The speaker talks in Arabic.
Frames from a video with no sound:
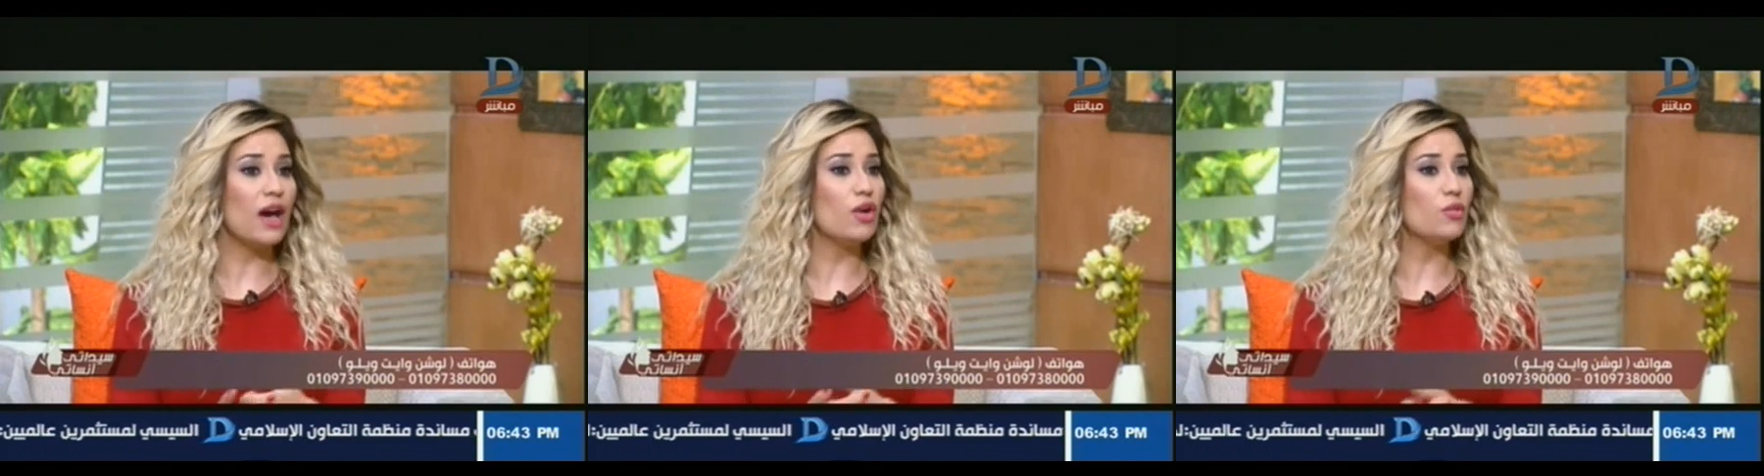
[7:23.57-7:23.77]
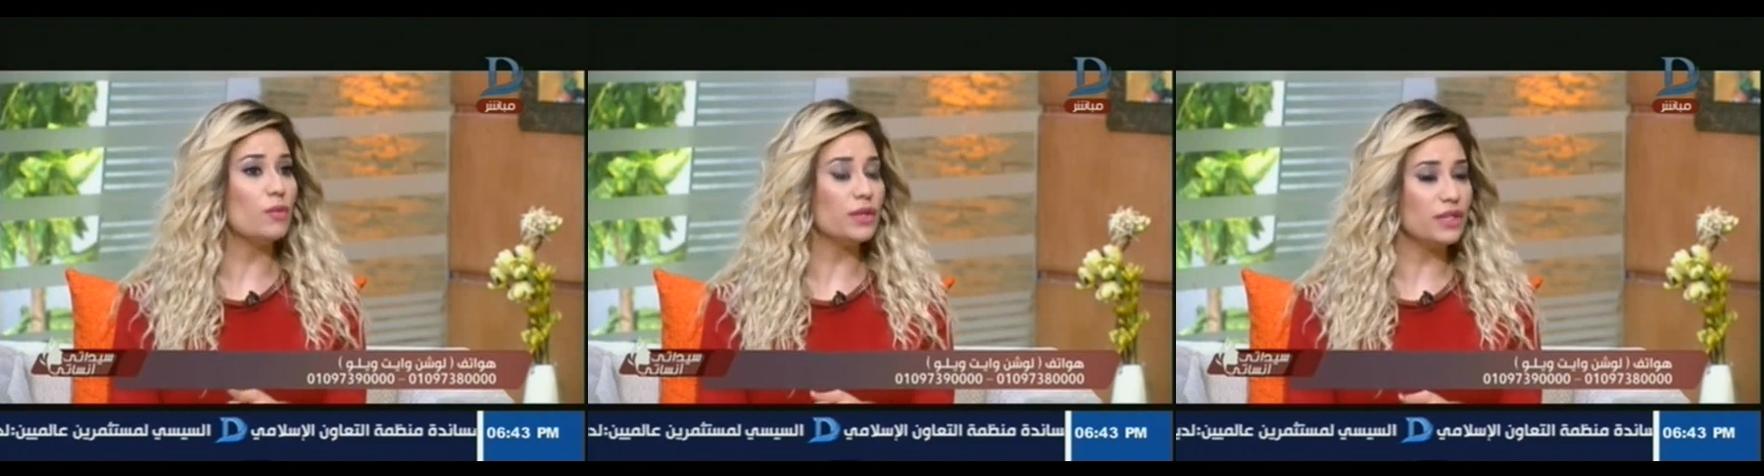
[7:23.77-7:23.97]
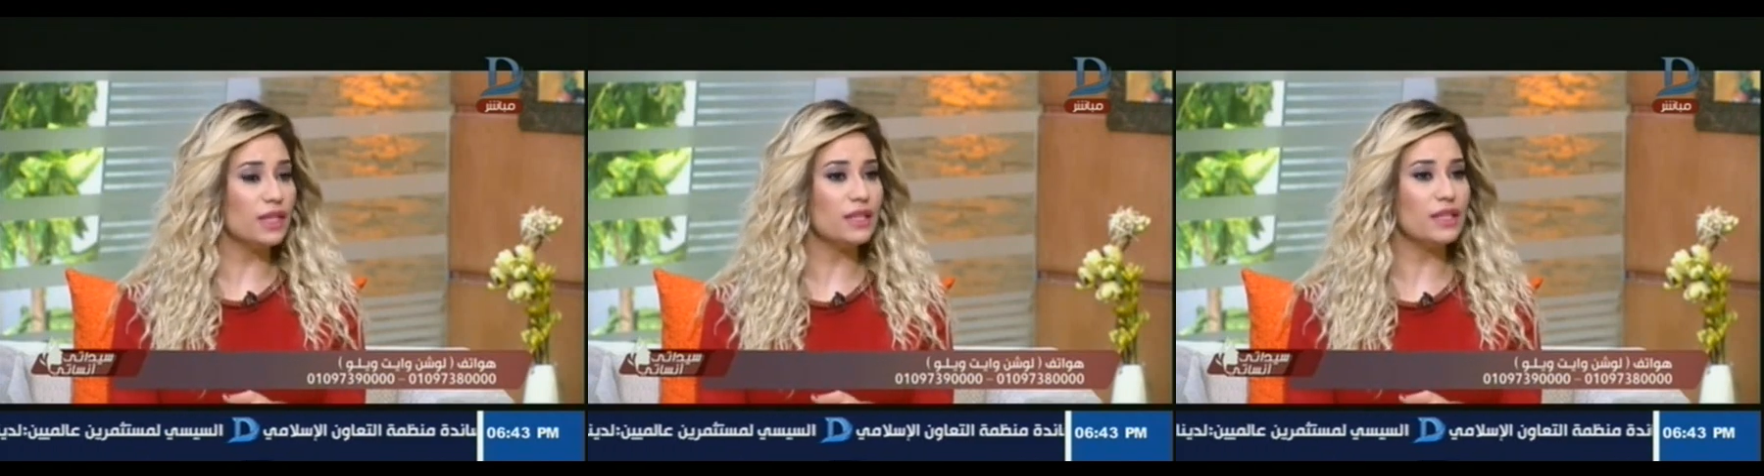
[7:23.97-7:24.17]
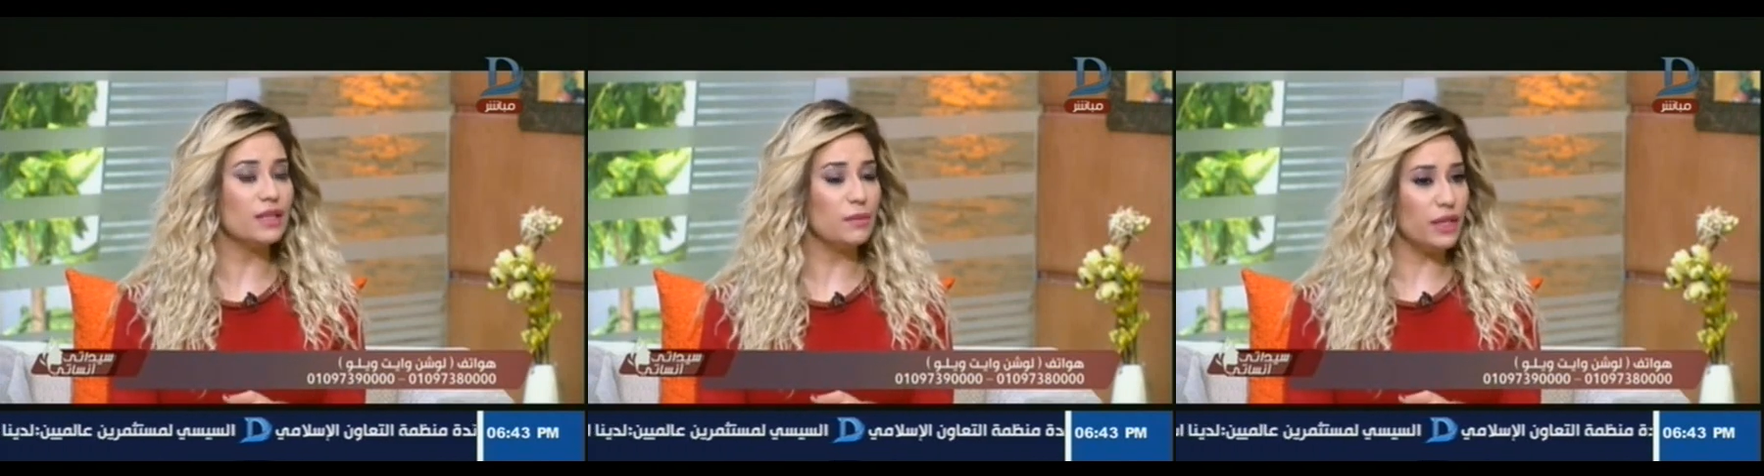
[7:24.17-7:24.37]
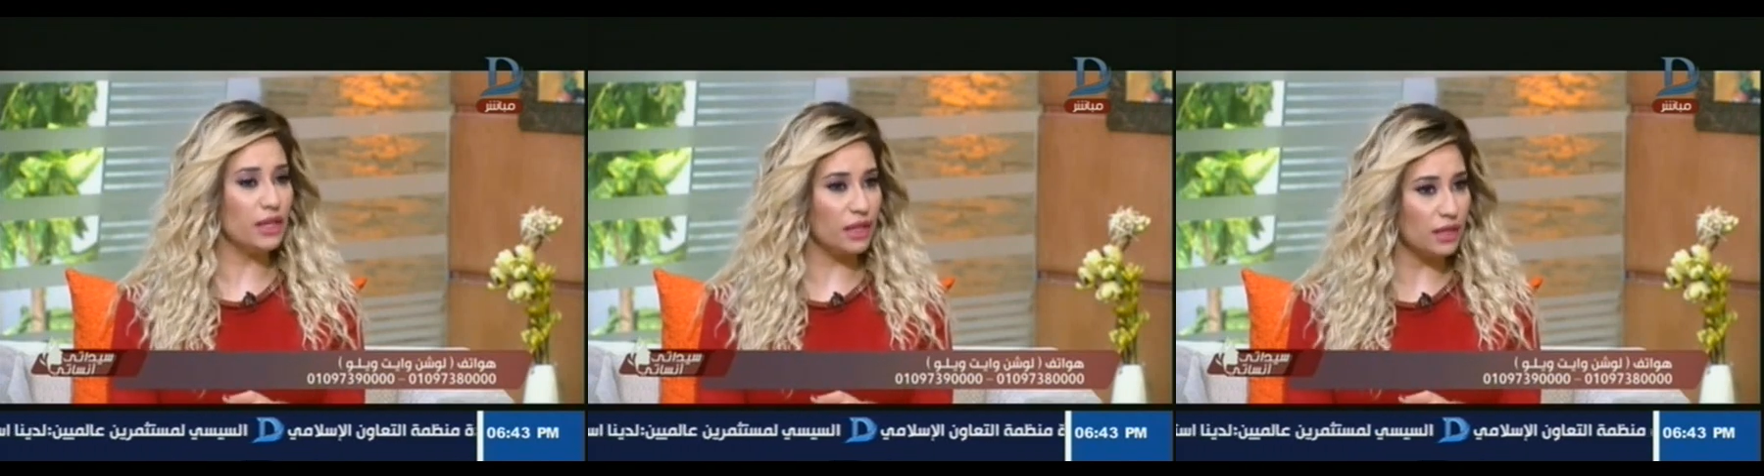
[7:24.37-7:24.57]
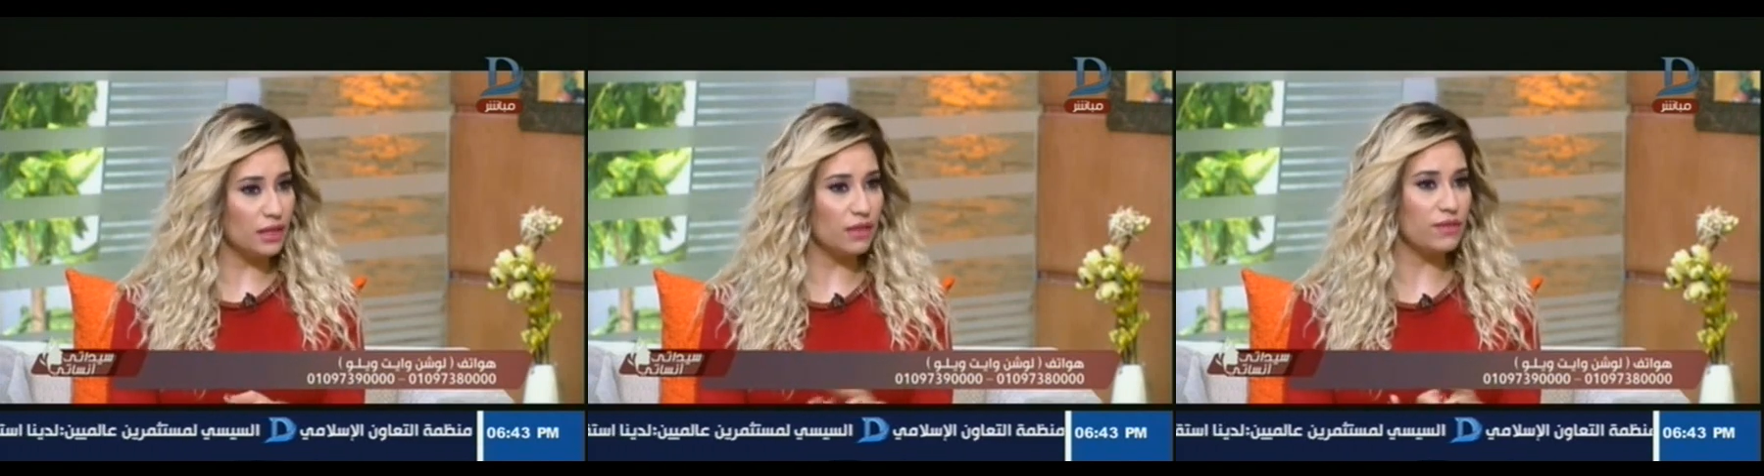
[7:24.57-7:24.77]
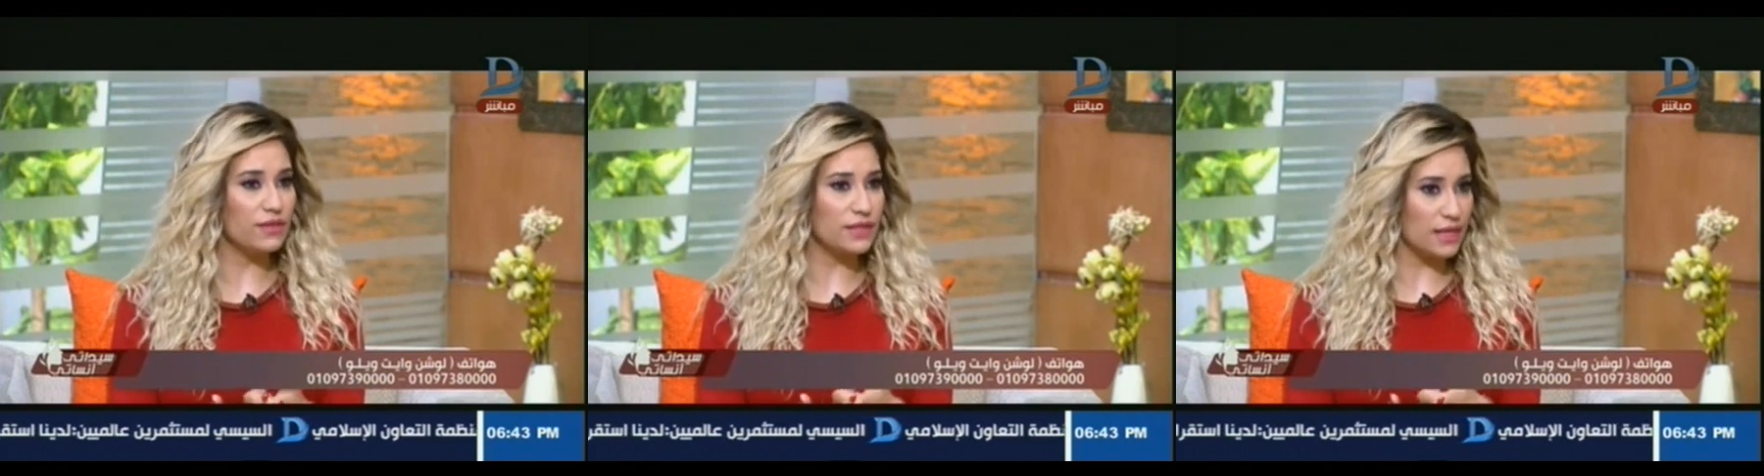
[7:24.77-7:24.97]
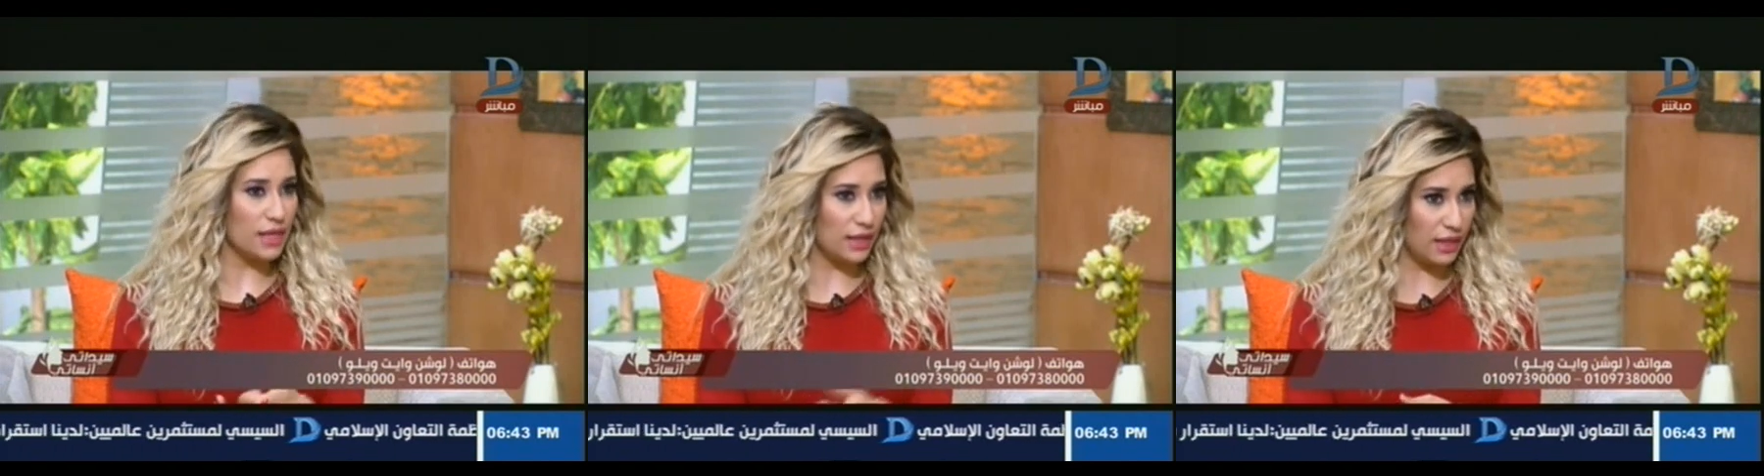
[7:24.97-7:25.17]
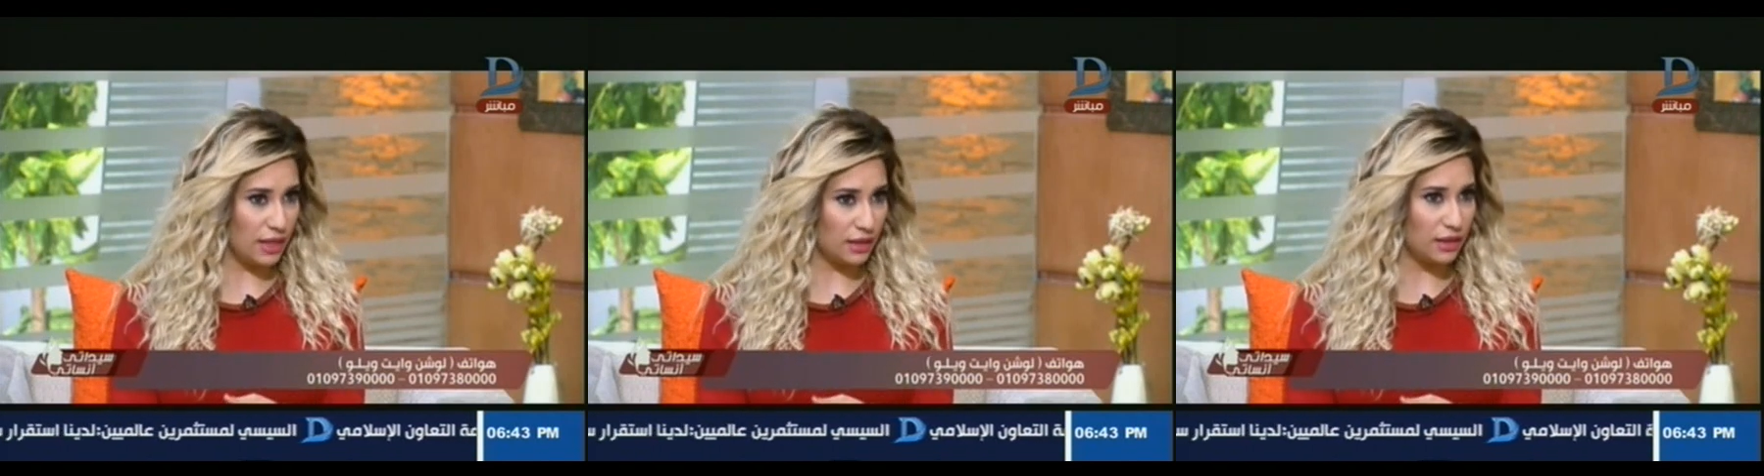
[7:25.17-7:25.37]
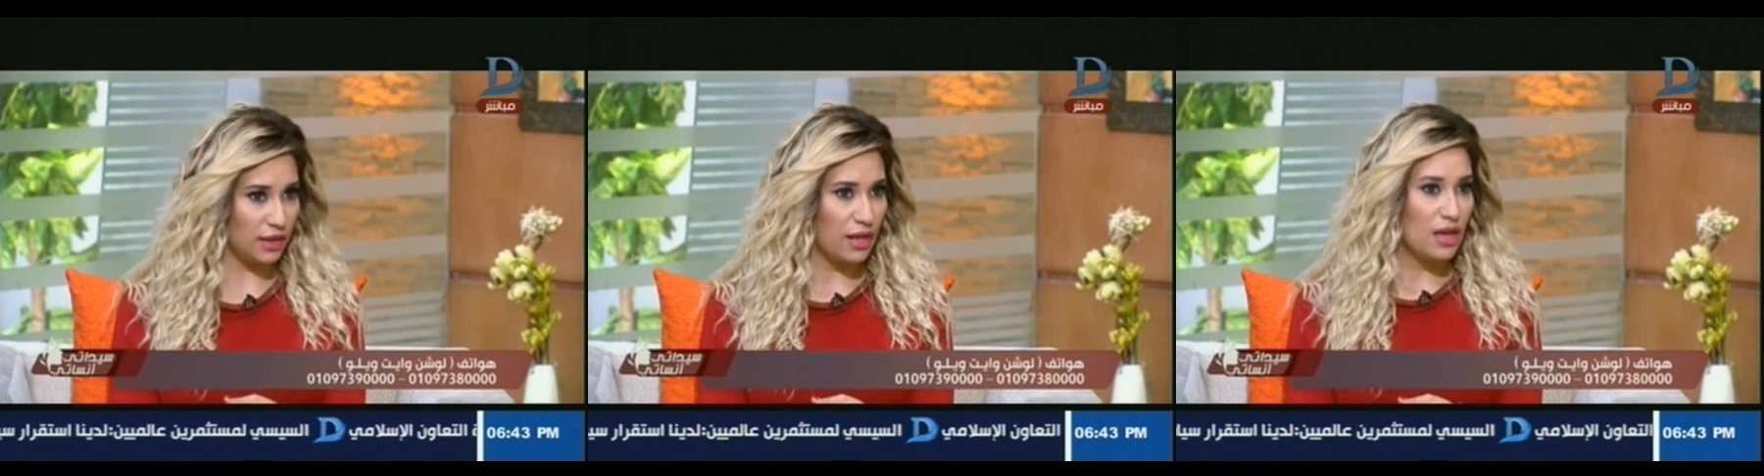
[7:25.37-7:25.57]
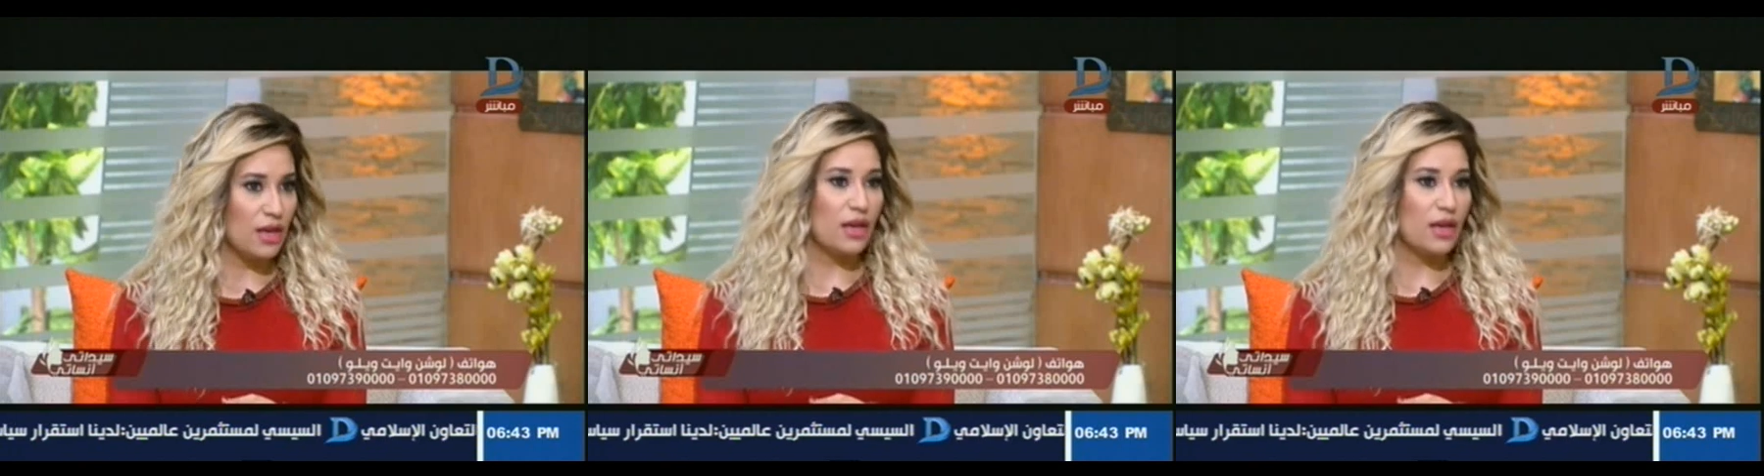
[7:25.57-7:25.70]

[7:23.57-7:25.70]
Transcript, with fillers: او منطقه البيكيني في السيدات